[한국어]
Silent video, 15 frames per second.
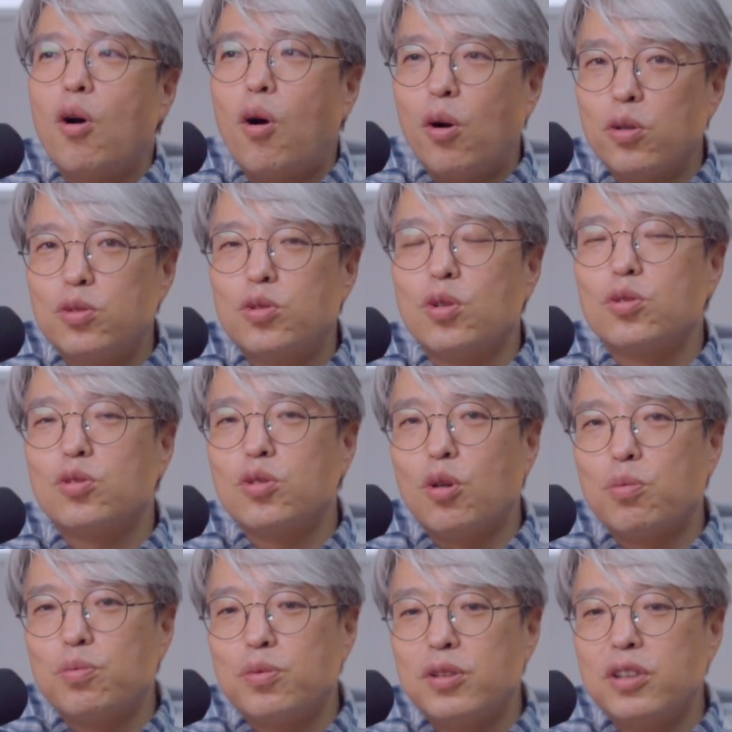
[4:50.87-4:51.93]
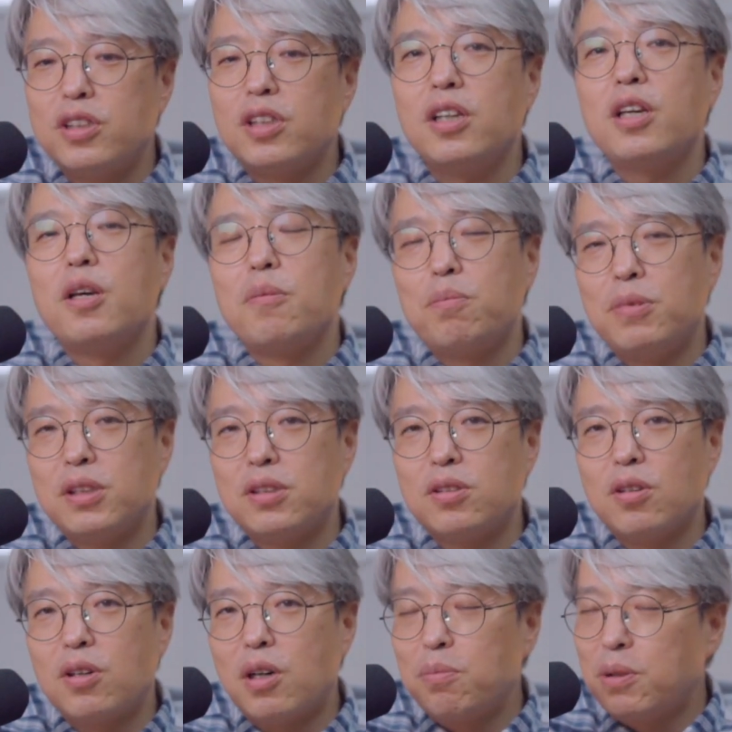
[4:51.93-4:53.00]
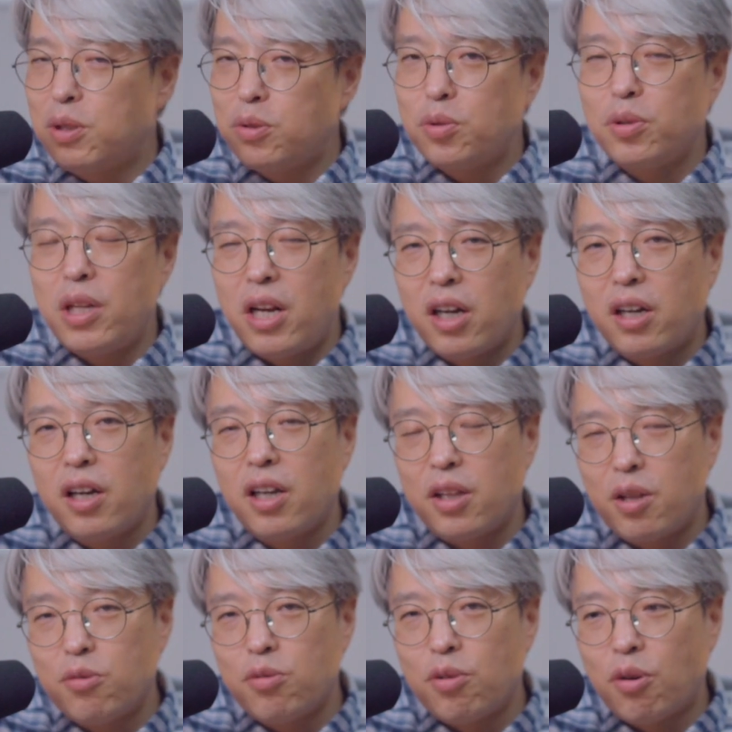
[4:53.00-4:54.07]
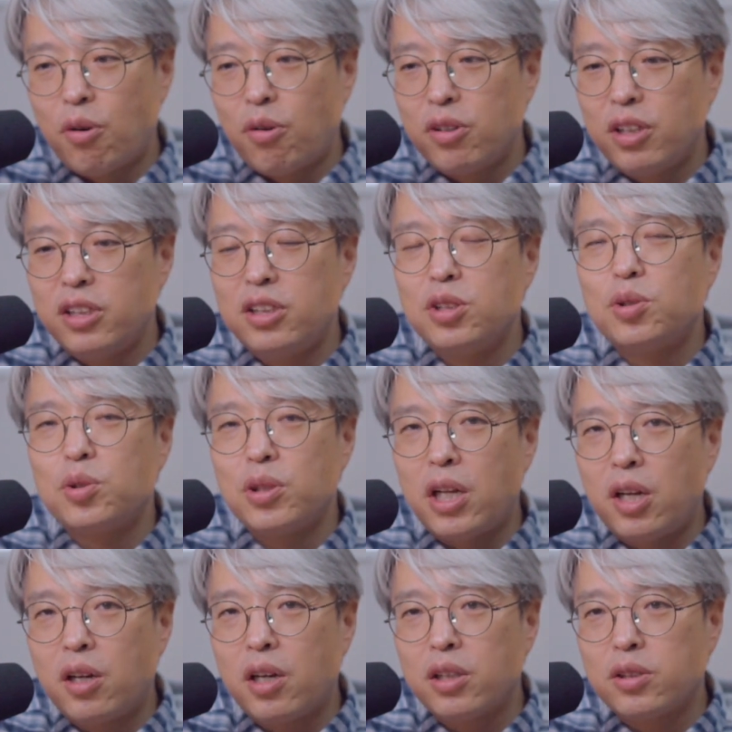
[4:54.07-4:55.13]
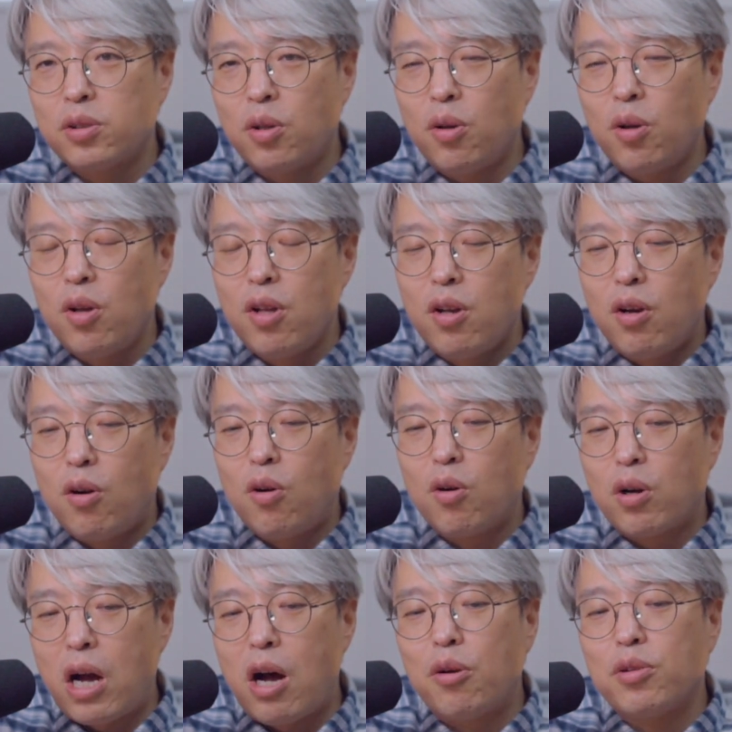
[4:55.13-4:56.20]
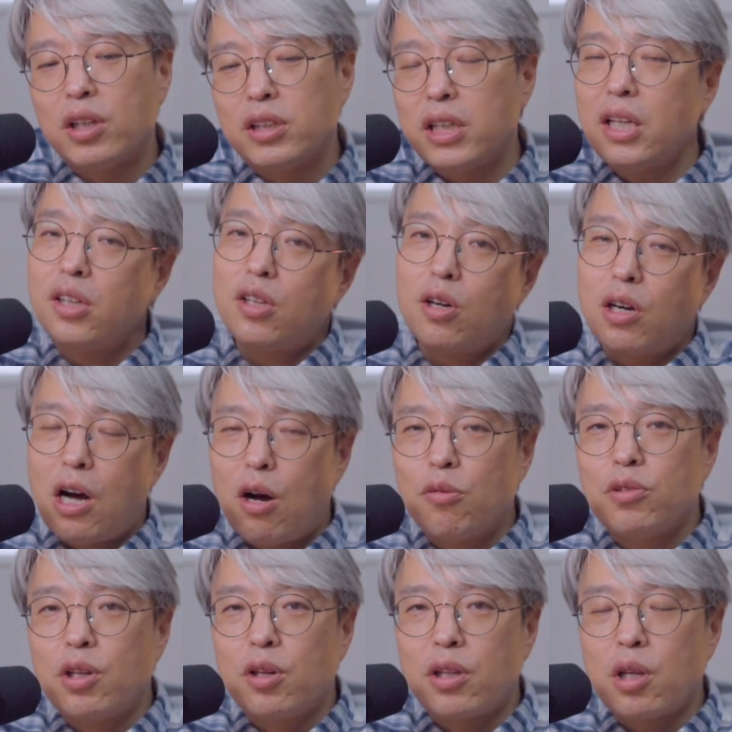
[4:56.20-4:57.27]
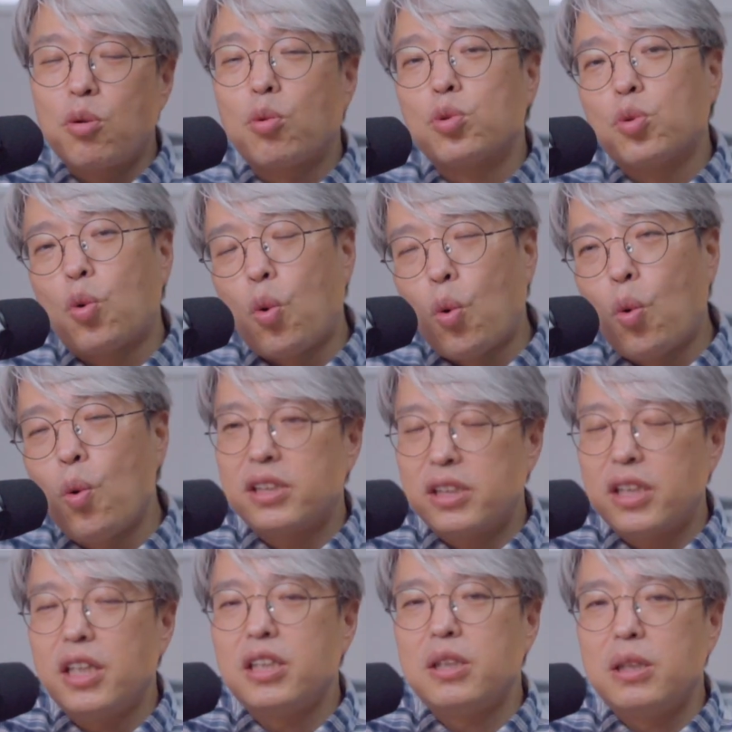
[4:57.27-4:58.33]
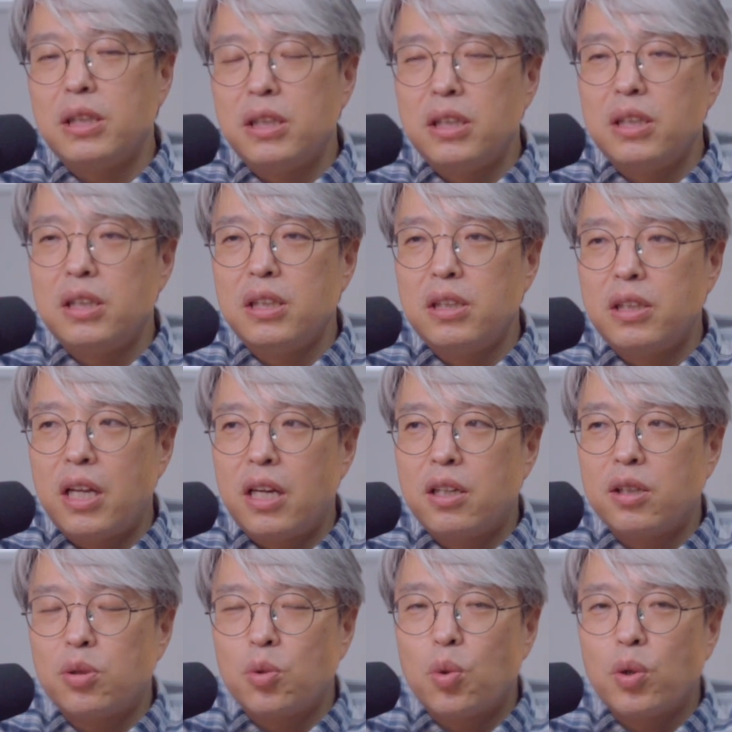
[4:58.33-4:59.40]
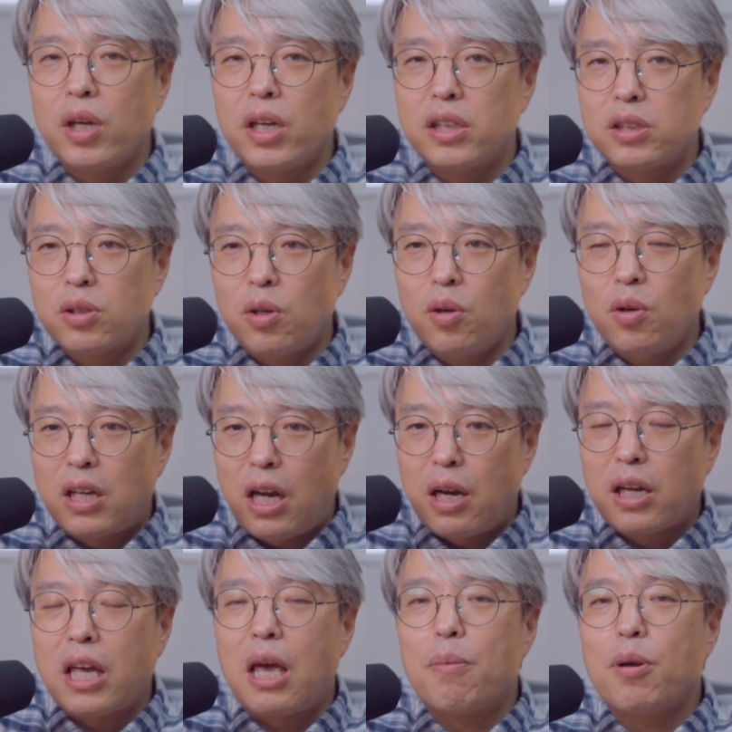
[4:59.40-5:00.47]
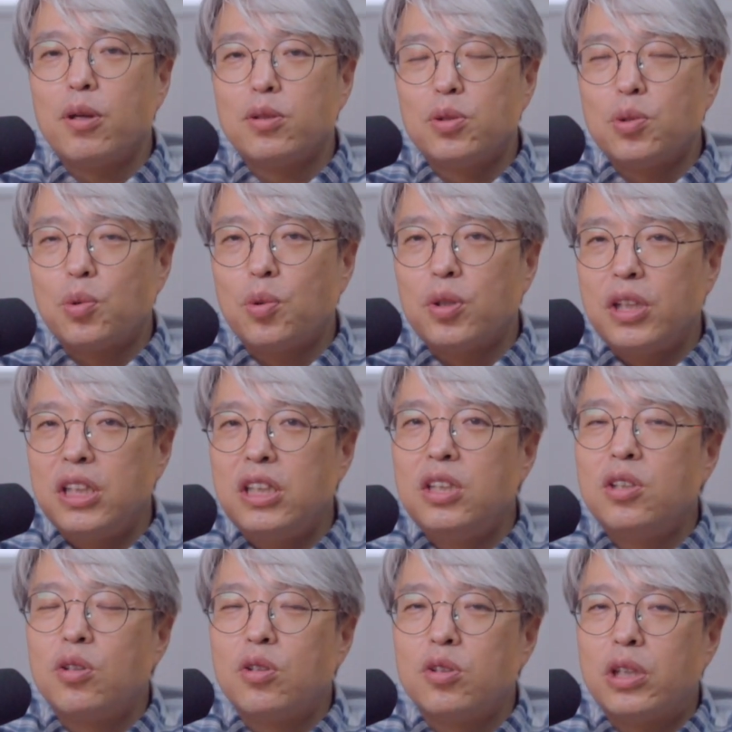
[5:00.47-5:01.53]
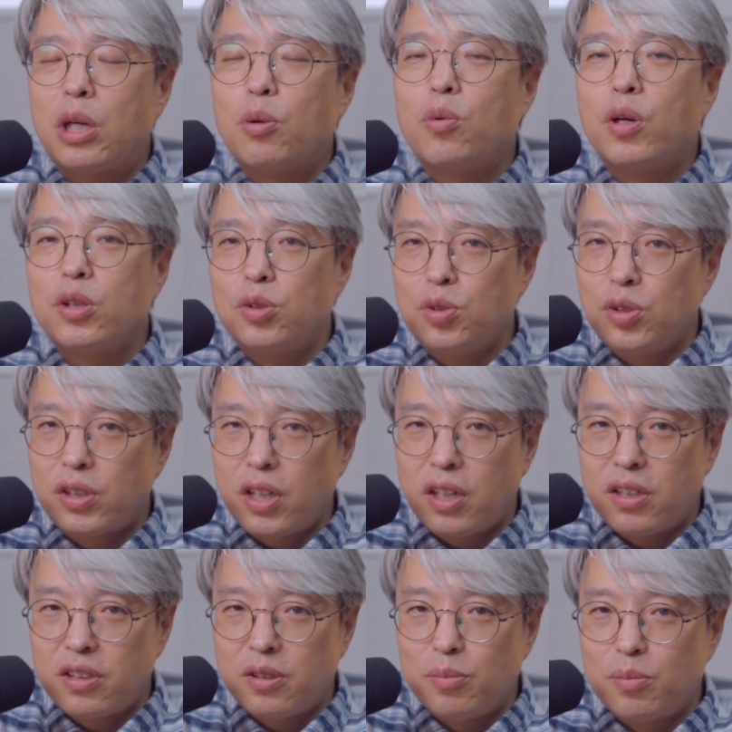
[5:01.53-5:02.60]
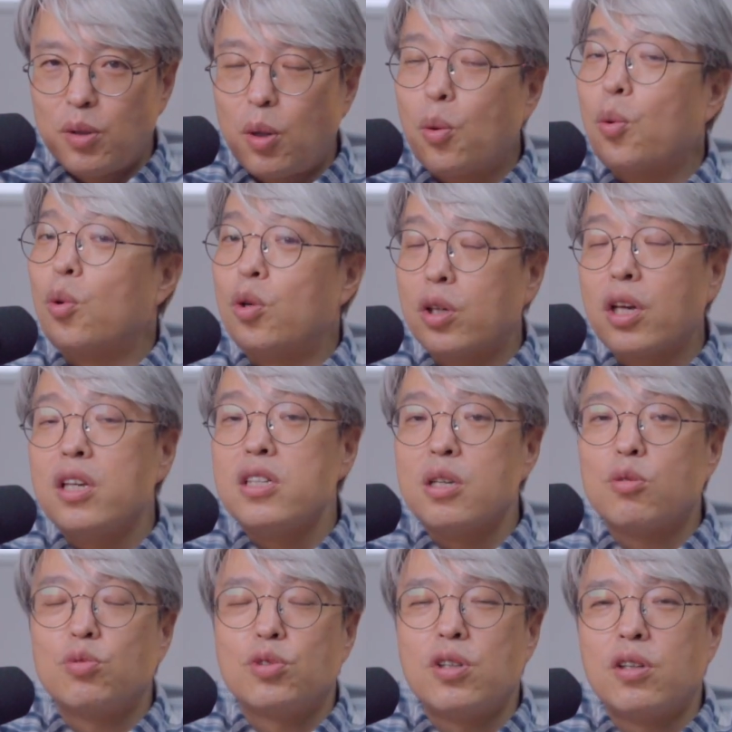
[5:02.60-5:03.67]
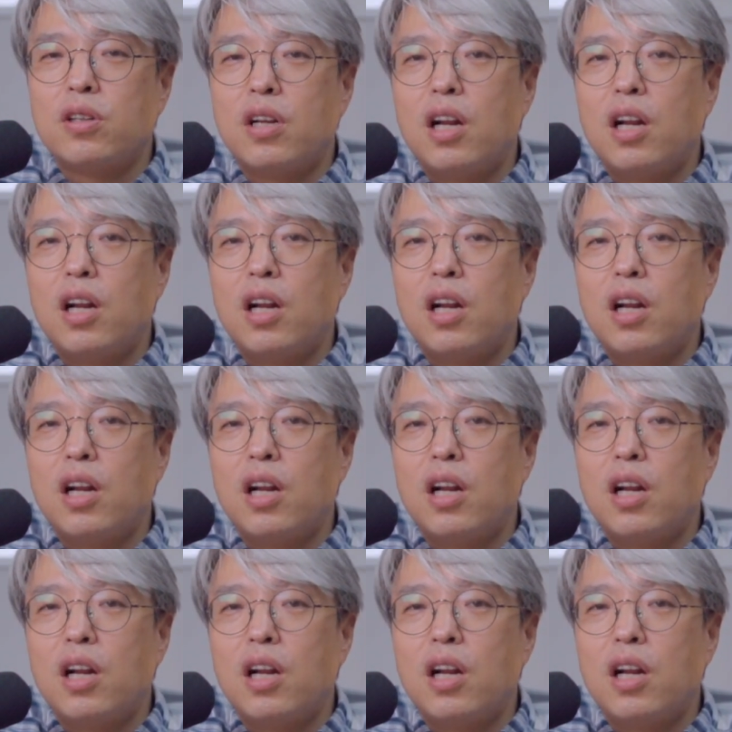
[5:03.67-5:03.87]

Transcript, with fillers: 어쩔 수 없이 믹서가 밑으로 내려가야 되고요. 1층으로 내려가서 어, 가운데 센터 가운데에다 놓고 스테이지 렉을 통해서 각 개별적으로 인이어를 제공할 수 있게끔 어, 이렇게 이제 구성을